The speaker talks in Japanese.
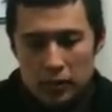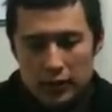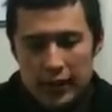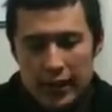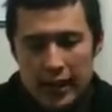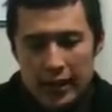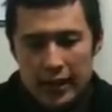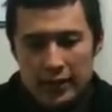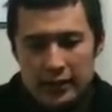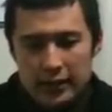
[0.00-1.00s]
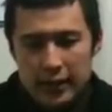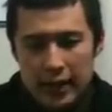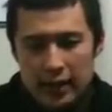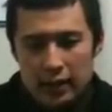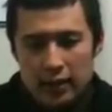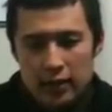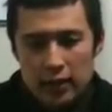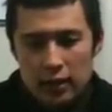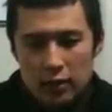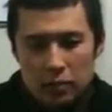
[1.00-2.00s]
もう前半からですね
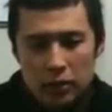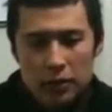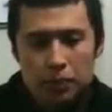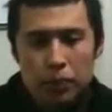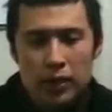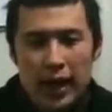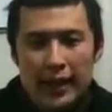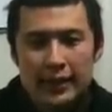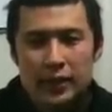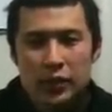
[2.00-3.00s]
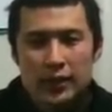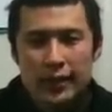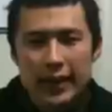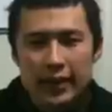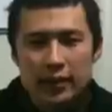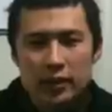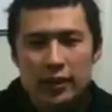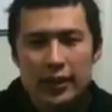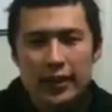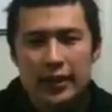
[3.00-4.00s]
もう日本が圧倒的に圧
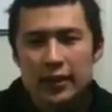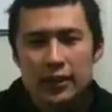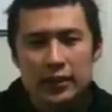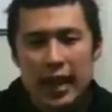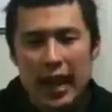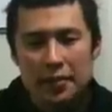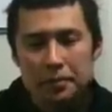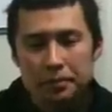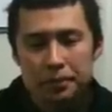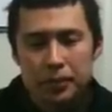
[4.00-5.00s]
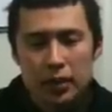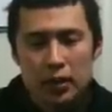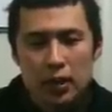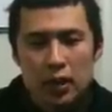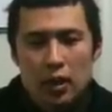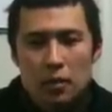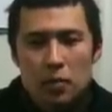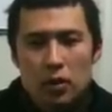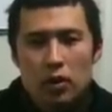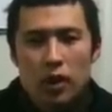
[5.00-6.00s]
倒的にリードをして
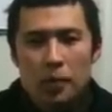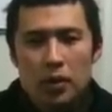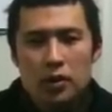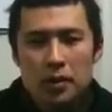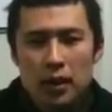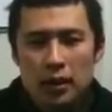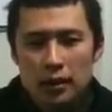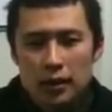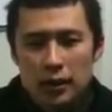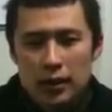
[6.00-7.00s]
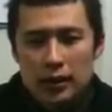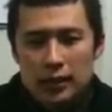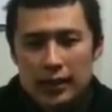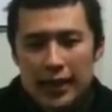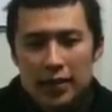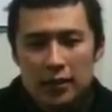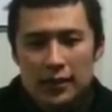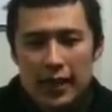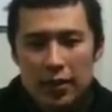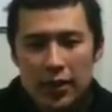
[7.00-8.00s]
もうこれは僕も最後
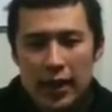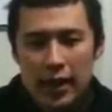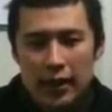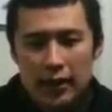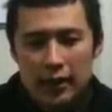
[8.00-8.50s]
の最後に